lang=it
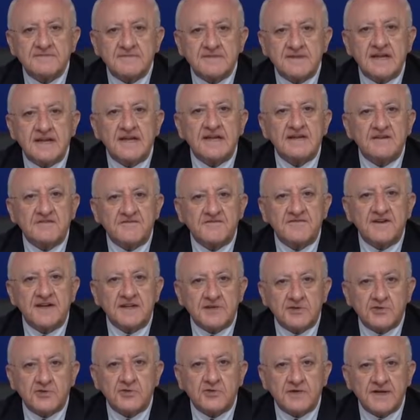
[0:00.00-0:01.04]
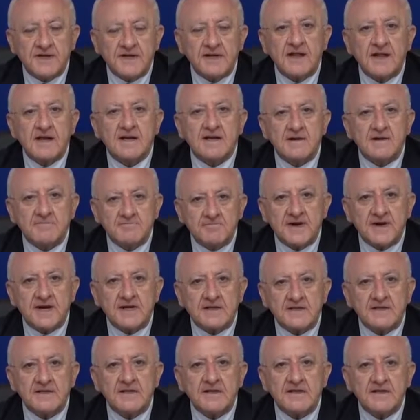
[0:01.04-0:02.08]
e il fatto che la
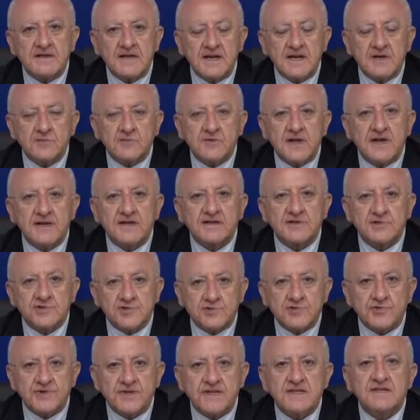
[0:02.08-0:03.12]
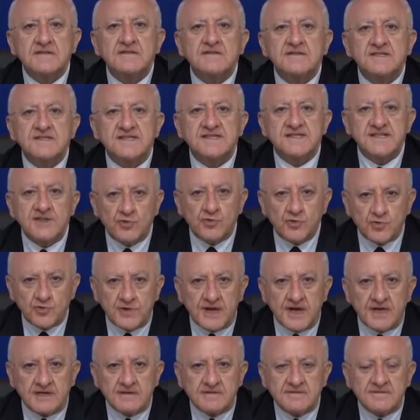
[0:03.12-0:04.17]
Campania è una regione
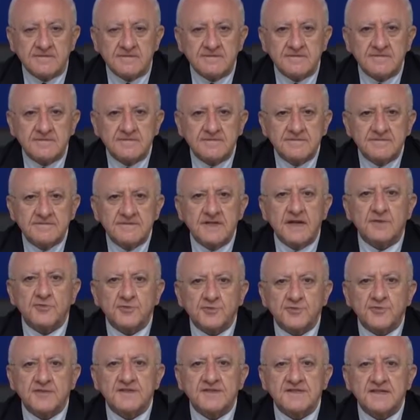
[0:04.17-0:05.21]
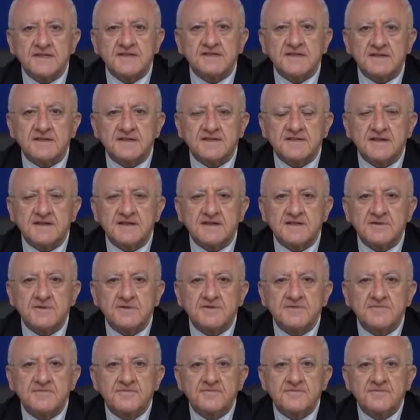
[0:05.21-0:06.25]
sicura dal punto di vista sanitario,
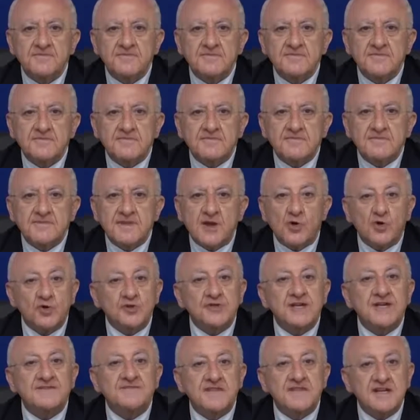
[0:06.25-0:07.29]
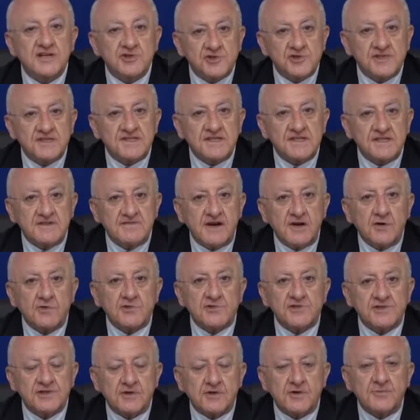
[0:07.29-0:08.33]
cosa decisiva
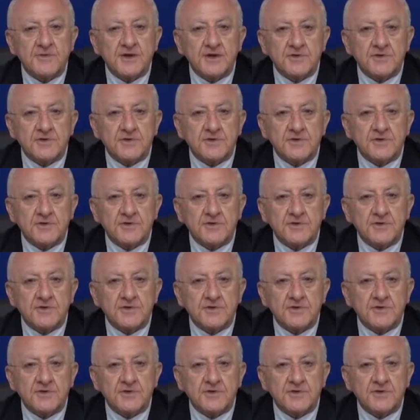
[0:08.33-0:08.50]
oggi come